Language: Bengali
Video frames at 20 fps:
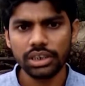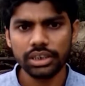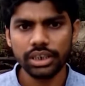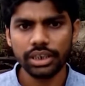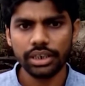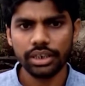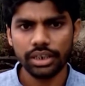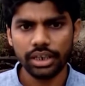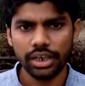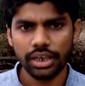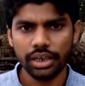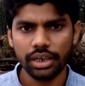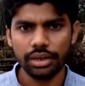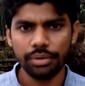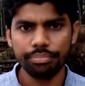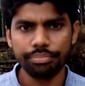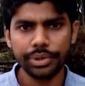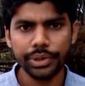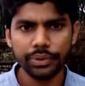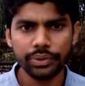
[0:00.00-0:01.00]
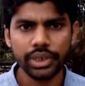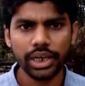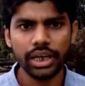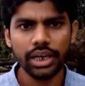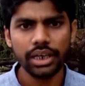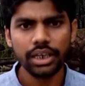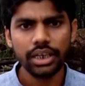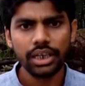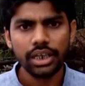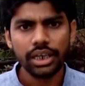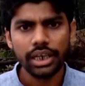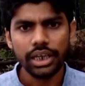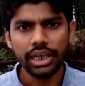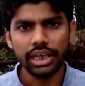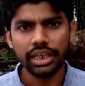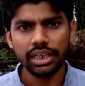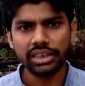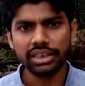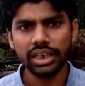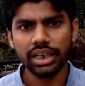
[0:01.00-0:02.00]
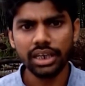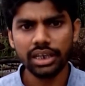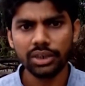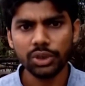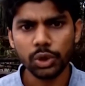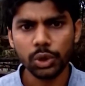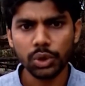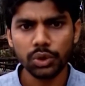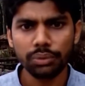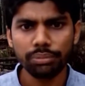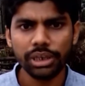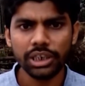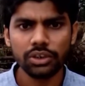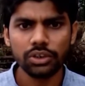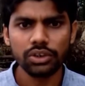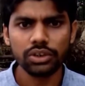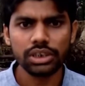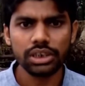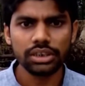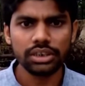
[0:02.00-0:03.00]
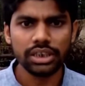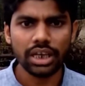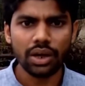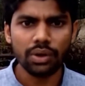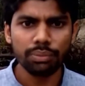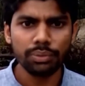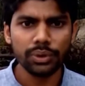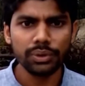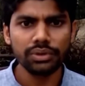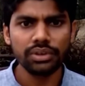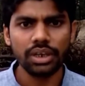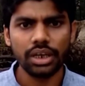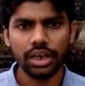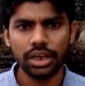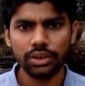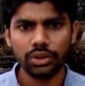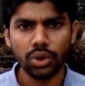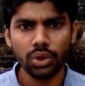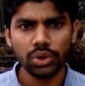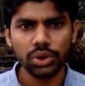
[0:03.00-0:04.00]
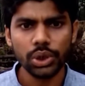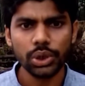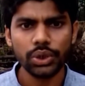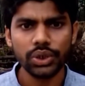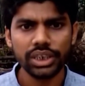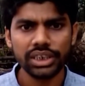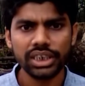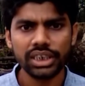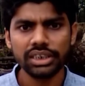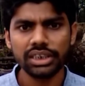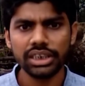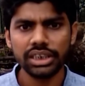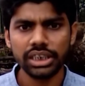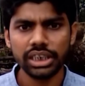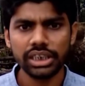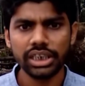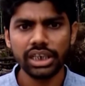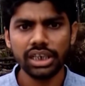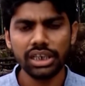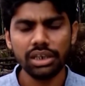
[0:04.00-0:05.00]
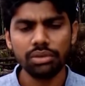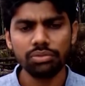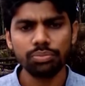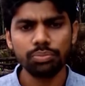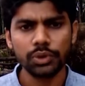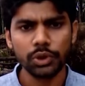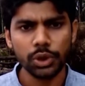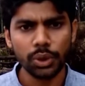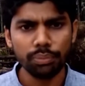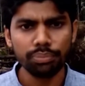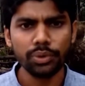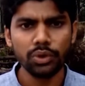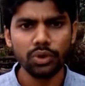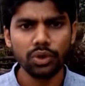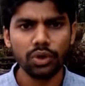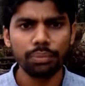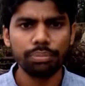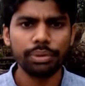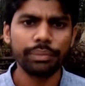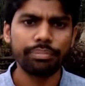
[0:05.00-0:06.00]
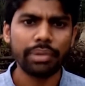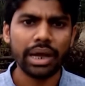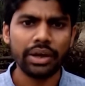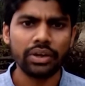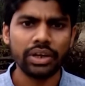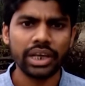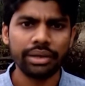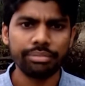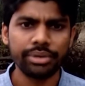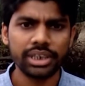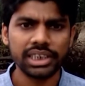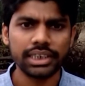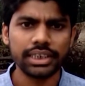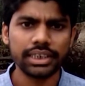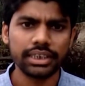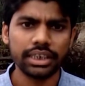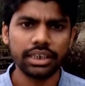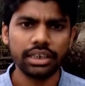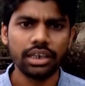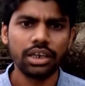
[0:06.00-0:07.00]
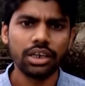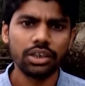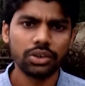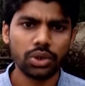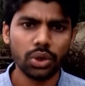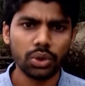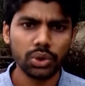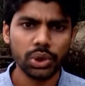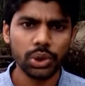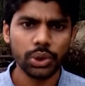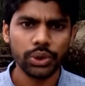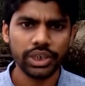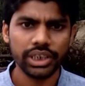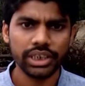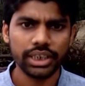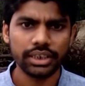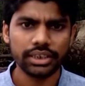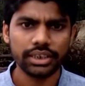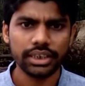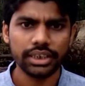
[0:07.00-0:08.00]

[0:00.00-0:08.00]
যে ভিউটা এইটা শুধুমাত্র যে ঝাউবন ধ্বংস হয়ে যাচ্ছে সেটা না সম্পূর্ণরূপে বায়োডাইভার্সিটি ধ্বংস হয়ে যাচ্ছে